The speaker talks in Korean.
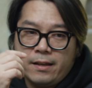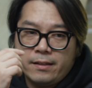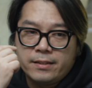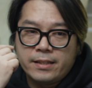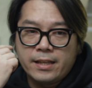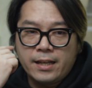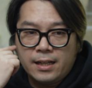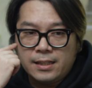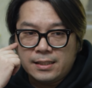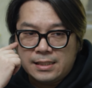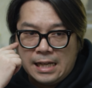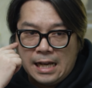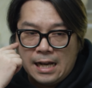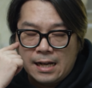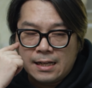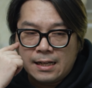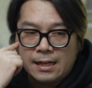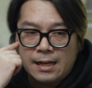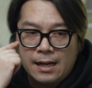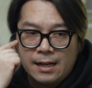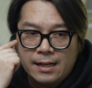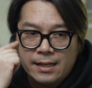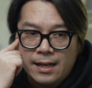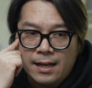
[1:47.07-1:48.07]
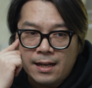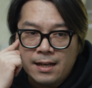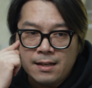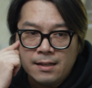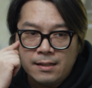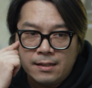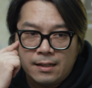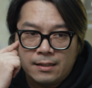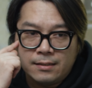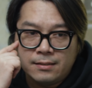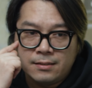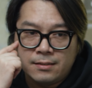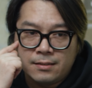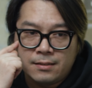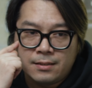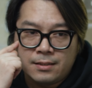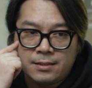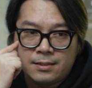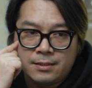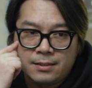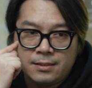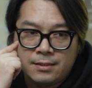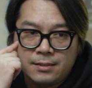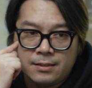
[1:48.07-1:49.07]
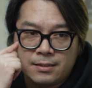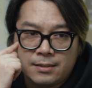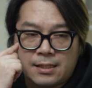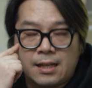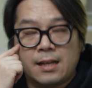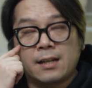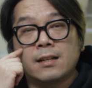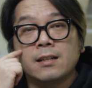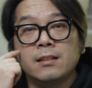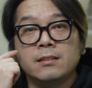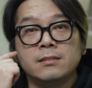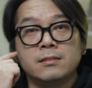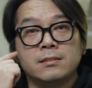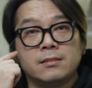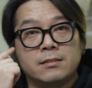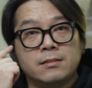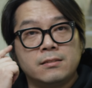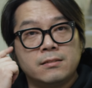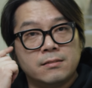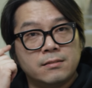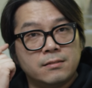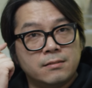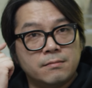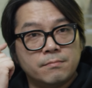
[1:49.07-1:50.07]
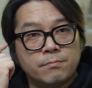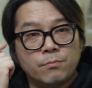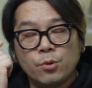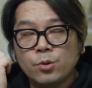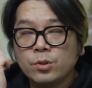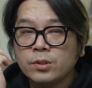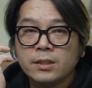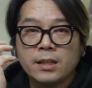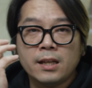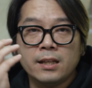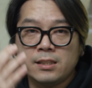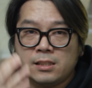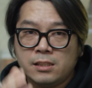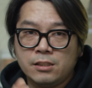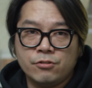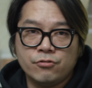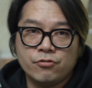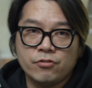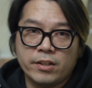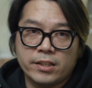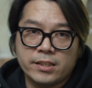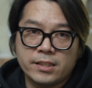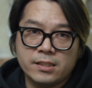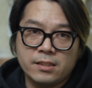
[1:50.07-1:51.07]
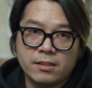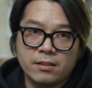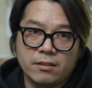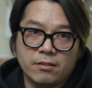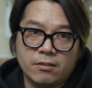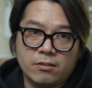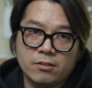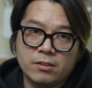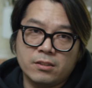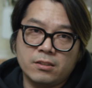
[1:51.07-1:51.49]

내가 작가야라는 그 자각을 못 하실 수가 있어요.